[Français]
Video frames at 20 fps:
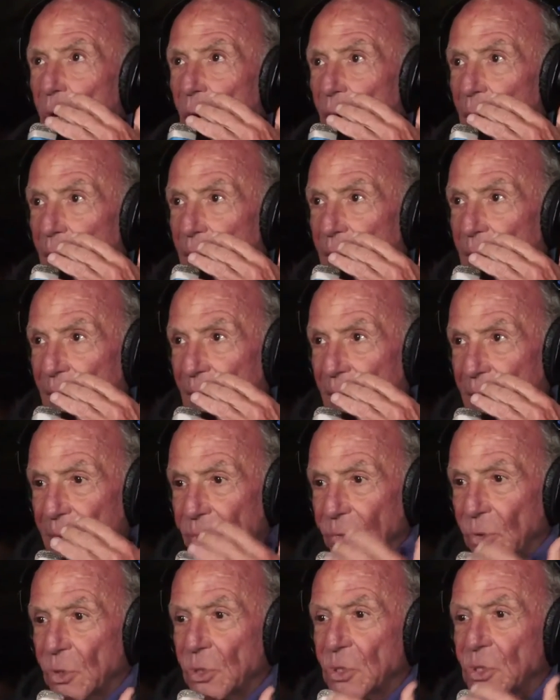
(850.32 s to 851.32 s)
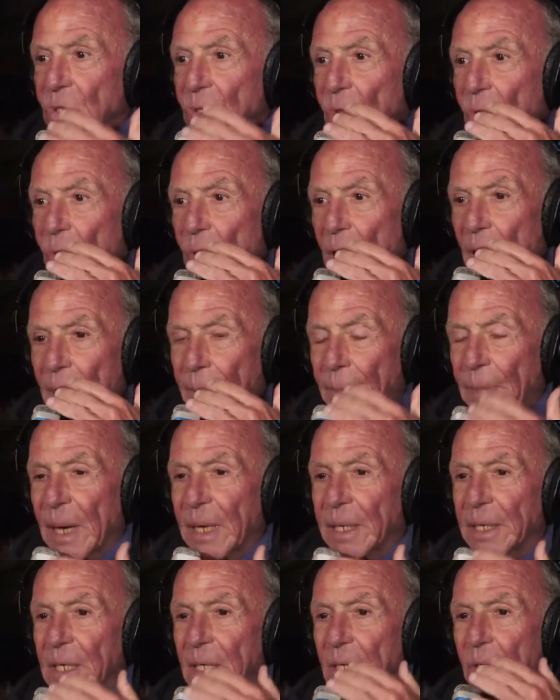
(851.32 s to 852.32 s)
la révolution à
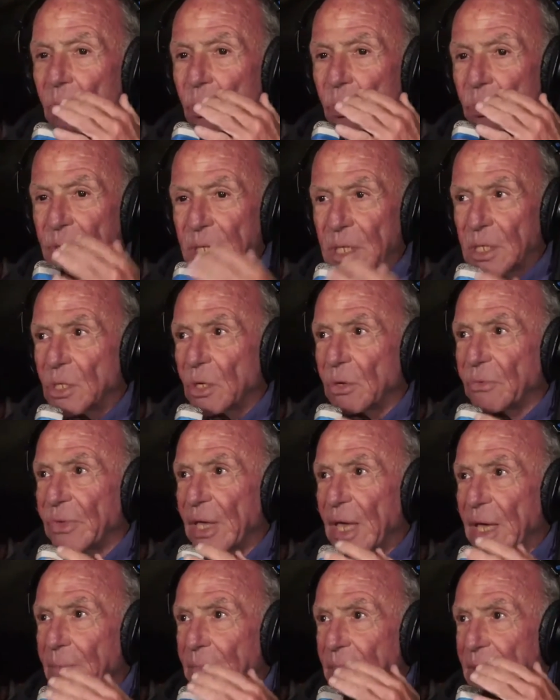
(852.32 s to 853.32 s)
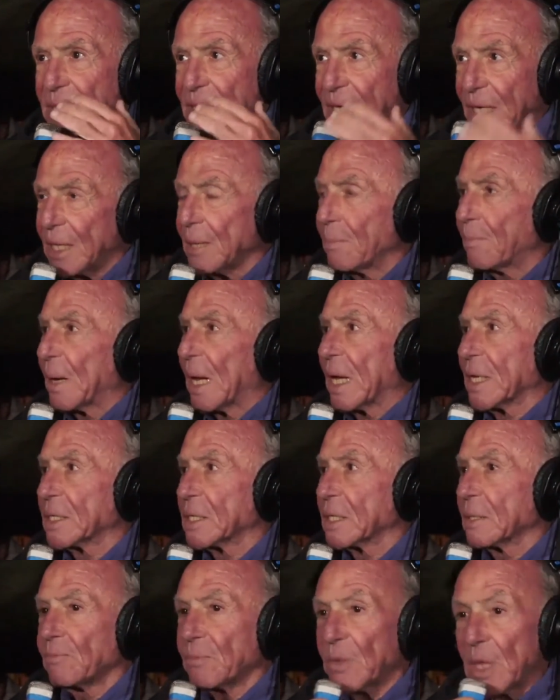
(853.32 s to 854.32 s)
Paris au 19e, c'est des places.
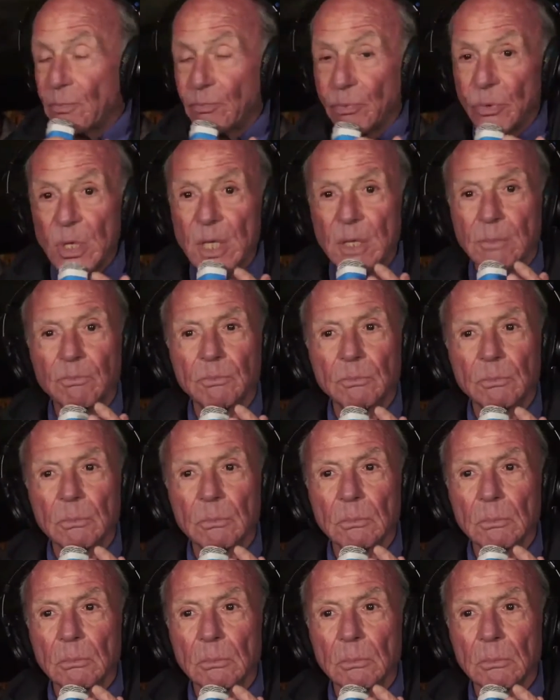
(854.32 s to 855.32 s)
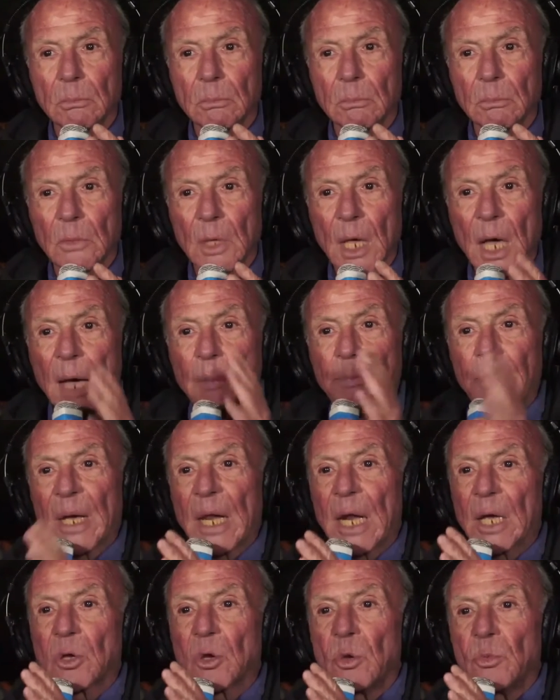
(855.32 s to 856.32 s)
Et puis, après la
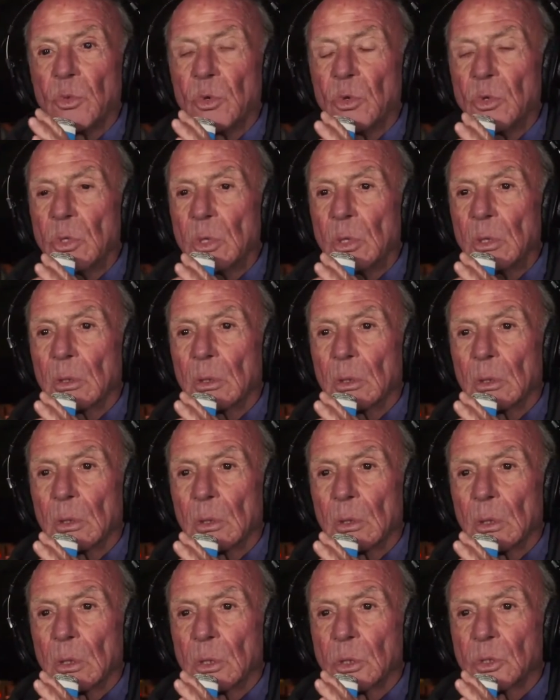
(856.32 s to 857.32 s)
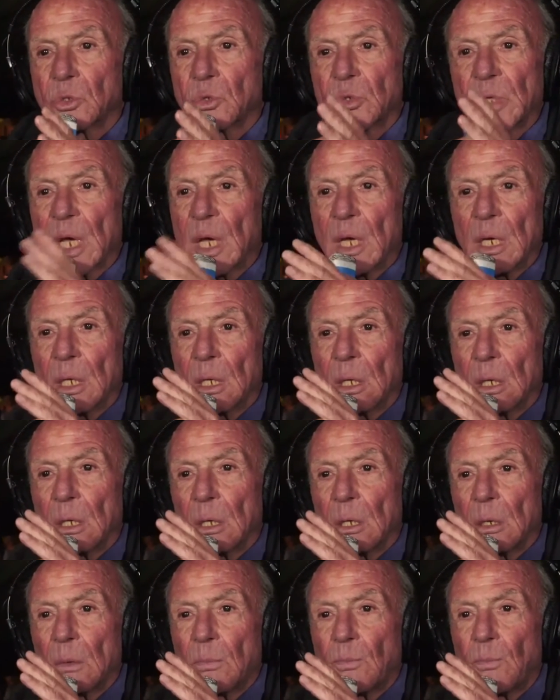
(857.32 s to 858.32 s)
commune, soudain,
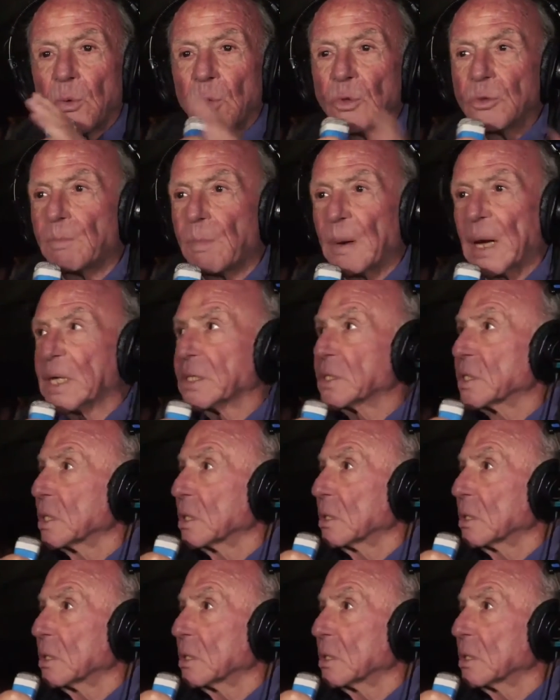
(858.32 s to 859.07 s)
plus de place.